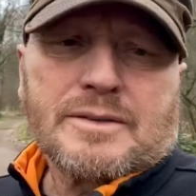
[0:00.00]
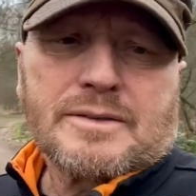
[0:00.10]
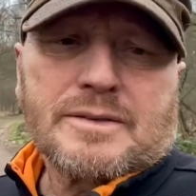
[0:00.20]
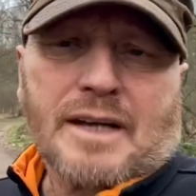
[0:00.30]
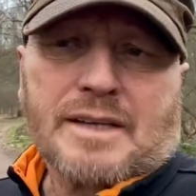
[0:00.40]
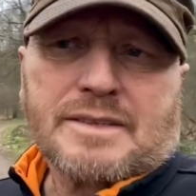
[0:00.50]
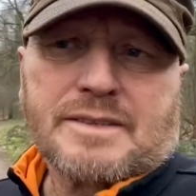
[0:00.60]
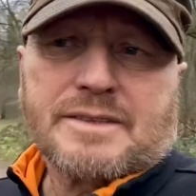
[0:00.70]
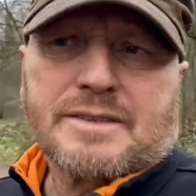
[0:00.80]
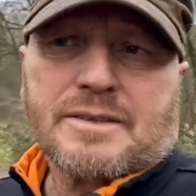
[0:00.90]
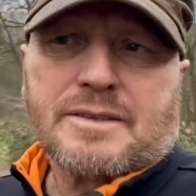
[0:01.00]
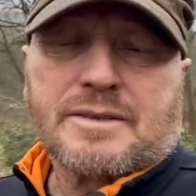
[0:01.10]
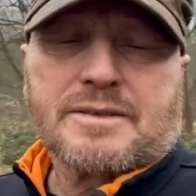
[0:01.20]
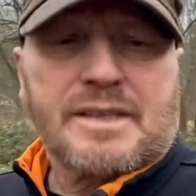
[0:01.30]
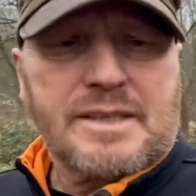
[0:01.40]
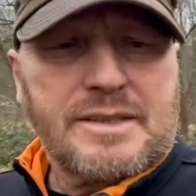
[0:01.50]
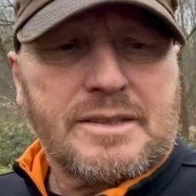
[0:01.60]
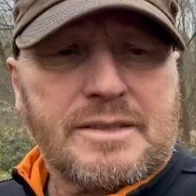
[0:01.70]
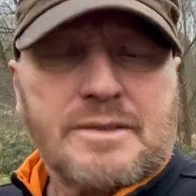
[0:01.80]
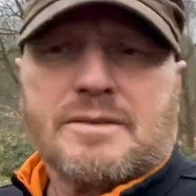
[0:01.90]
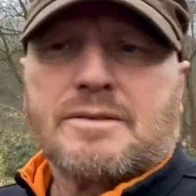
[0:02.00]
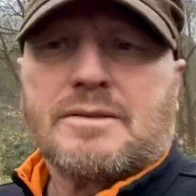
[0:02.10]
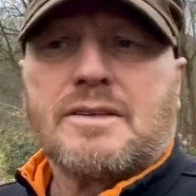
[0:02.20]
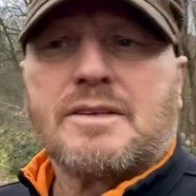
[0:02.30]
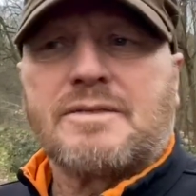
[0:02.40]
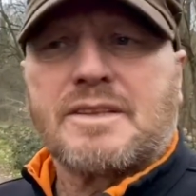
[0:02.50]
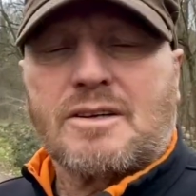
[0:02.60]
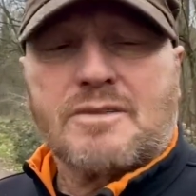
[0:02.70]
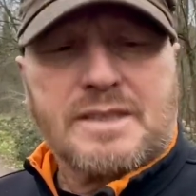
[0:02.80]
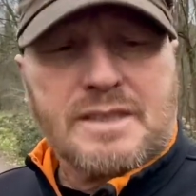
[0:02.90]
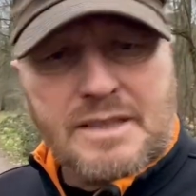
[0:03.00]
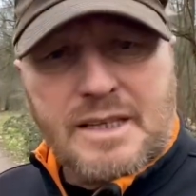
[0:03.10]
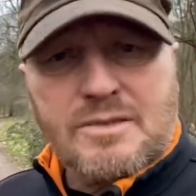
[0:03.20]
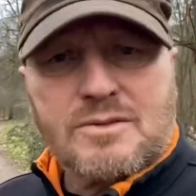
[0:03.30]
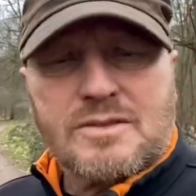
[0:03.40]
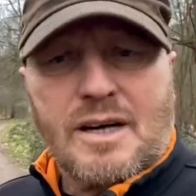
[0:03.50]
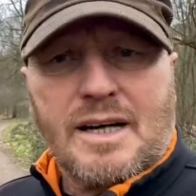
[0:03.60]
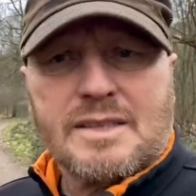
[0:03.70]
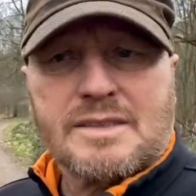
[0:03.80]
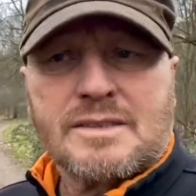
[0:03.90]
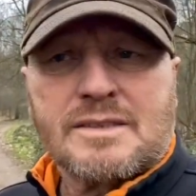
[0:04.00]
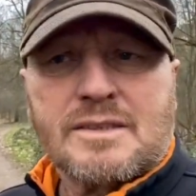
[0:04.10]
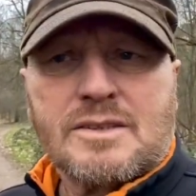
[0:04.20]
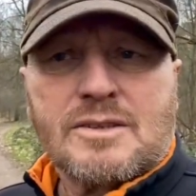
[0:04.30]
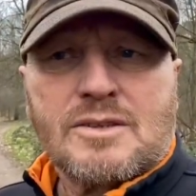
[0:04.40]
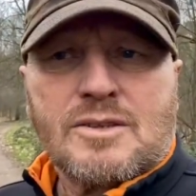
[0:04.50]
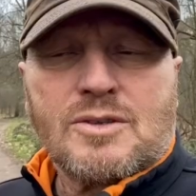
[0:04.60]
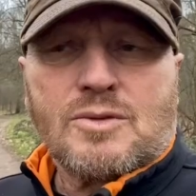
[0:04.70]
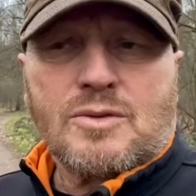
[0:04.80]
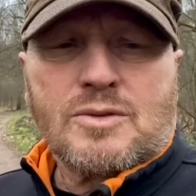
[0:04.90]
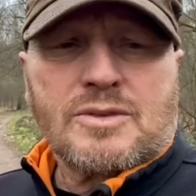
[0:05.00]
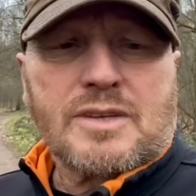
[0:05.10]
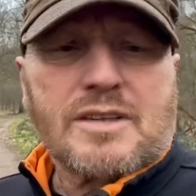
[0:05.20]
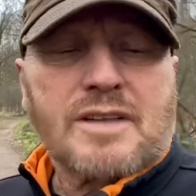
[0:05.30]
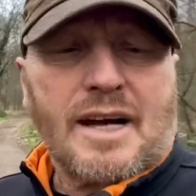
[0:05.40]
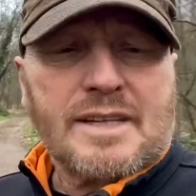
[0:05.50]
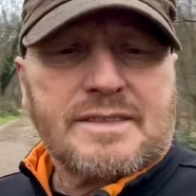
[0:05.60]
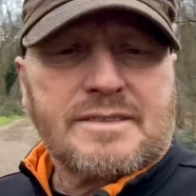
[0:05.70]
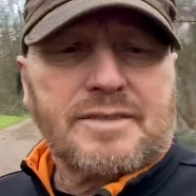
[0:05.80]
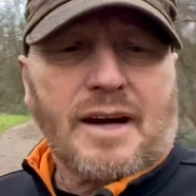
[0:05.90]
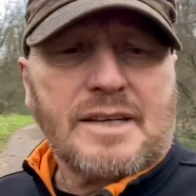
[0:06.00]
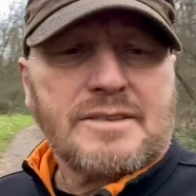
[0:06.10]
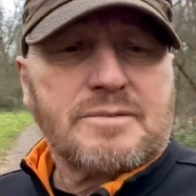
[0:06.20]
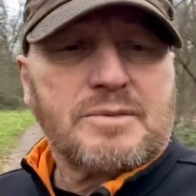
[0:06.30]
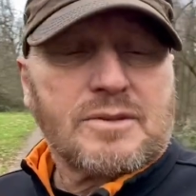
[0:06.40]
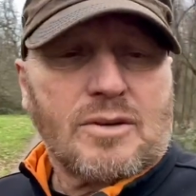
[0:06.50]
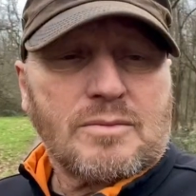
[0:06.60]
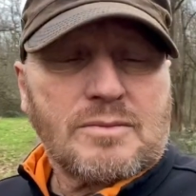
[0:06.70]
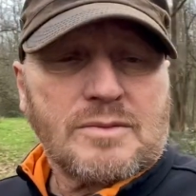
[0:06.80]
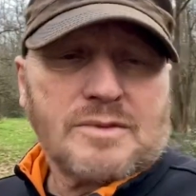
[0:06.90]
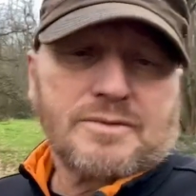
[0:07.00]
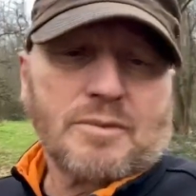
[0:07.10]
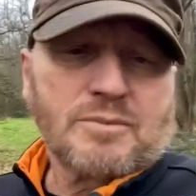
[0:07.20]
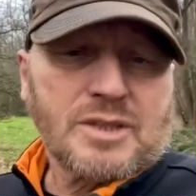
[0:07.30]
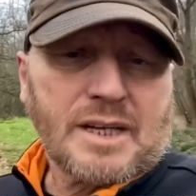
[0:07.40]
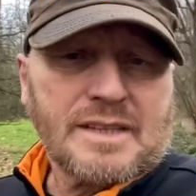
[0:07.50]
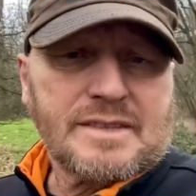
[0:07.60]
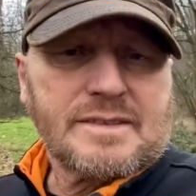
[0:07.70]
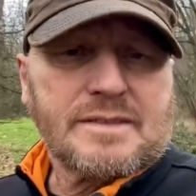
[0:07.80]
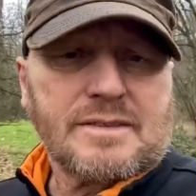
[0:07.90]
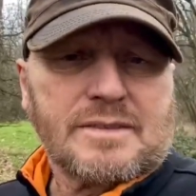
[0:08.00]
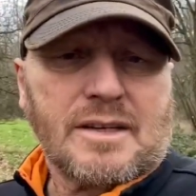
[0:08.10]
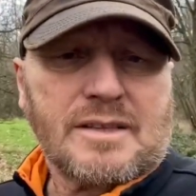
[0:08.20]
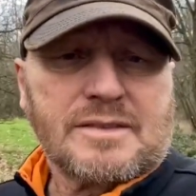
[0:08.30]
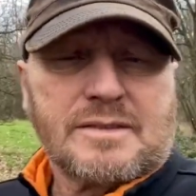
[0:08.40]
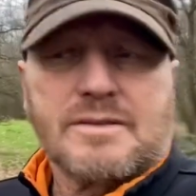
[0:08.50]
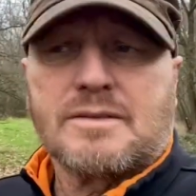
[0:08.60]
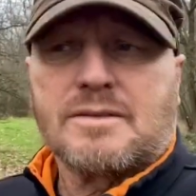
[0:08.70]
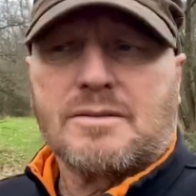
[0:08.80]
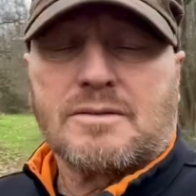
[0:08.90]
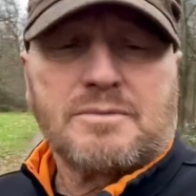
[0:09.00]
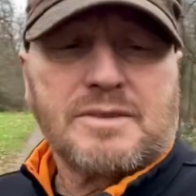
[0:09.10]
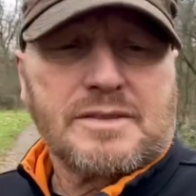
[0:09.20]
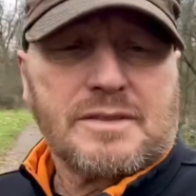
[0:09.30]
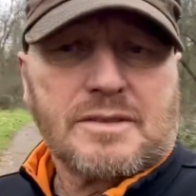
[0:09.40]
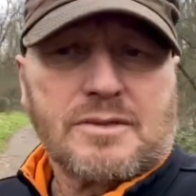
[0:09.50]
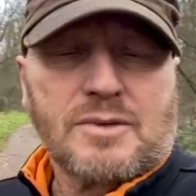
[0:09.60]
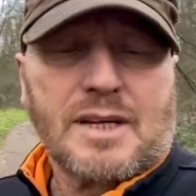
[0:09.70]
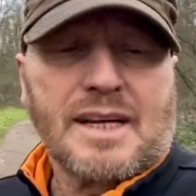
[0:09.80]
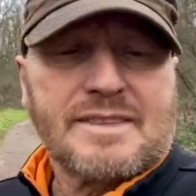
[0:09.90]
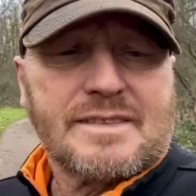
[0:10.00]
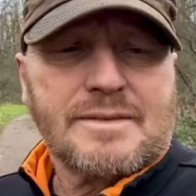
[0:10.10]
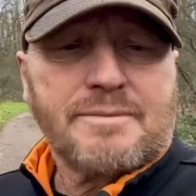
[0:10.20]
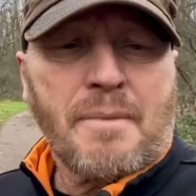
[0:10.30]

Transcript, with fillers: sei es äh, Training, etwas auf die Ernährung zu achten und den Geist frei zu bekommen vom Stress, das heißt äh, ein bisschen relaxen.